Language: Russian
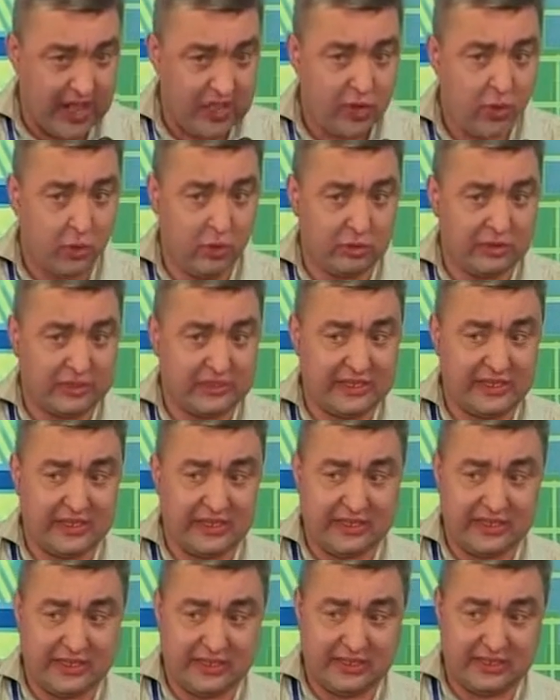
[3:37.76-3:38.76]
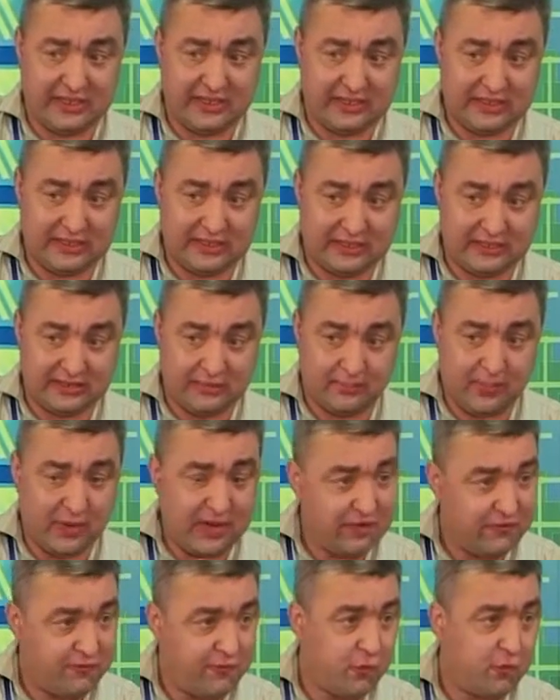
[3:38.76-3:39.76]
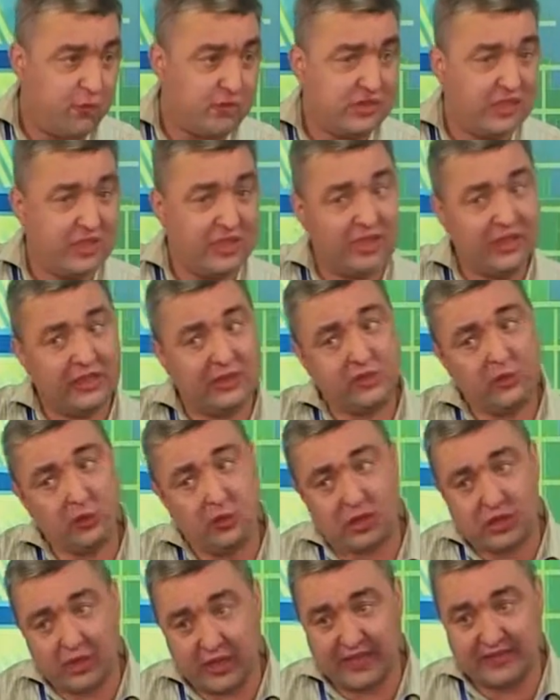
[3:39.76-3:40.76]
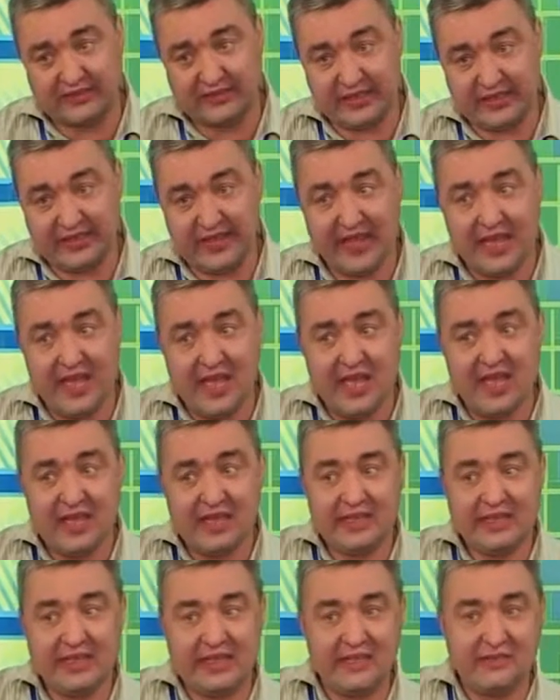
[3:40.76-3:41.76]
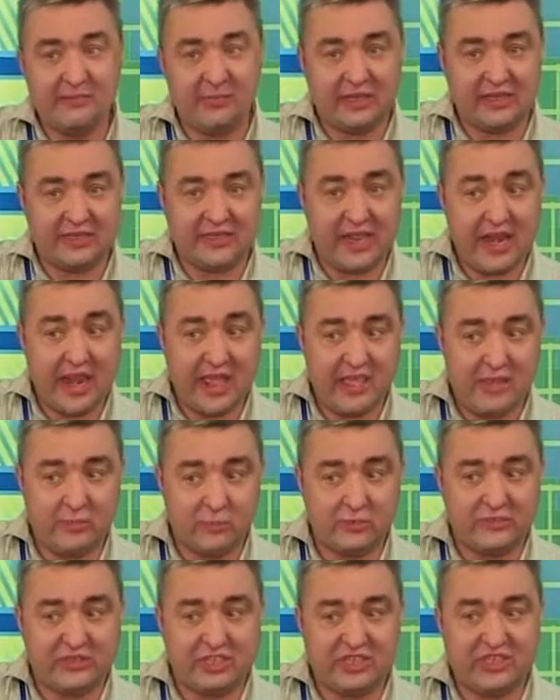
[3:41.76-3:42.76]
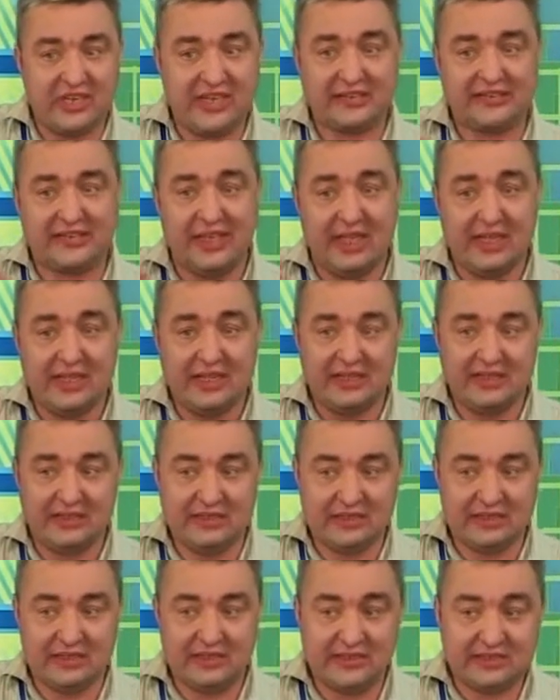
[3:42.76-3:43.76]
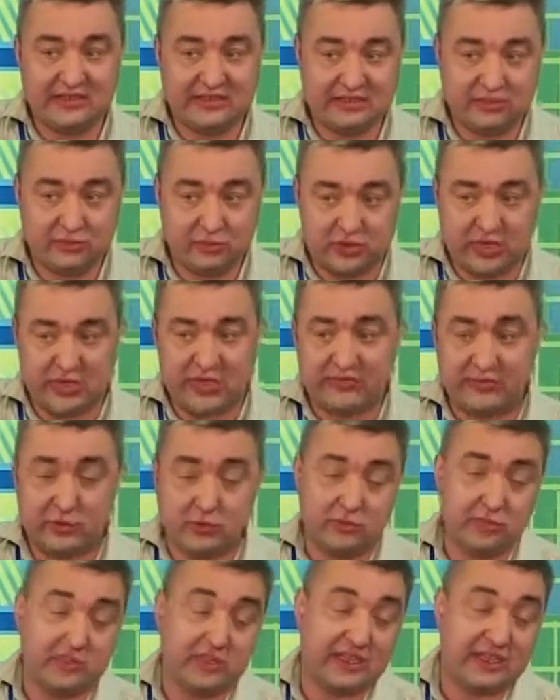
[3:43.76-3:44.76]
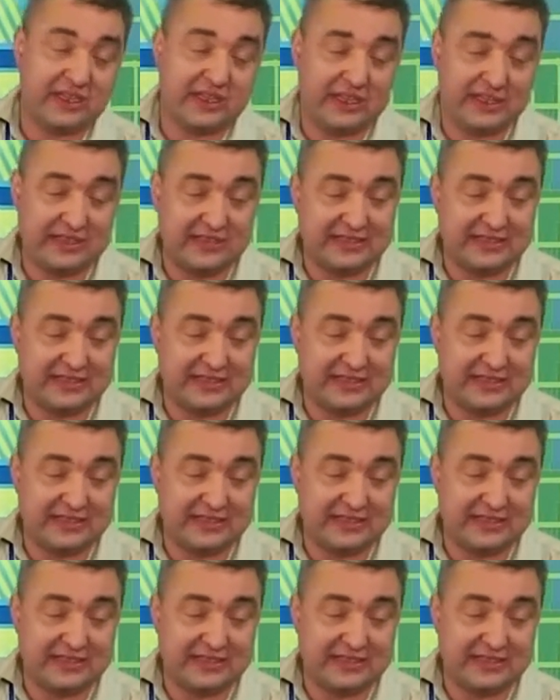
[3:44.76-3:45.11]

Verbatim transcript: От э, полифонии до классики энергетики. И благодаря ему сейчас э, уже развернута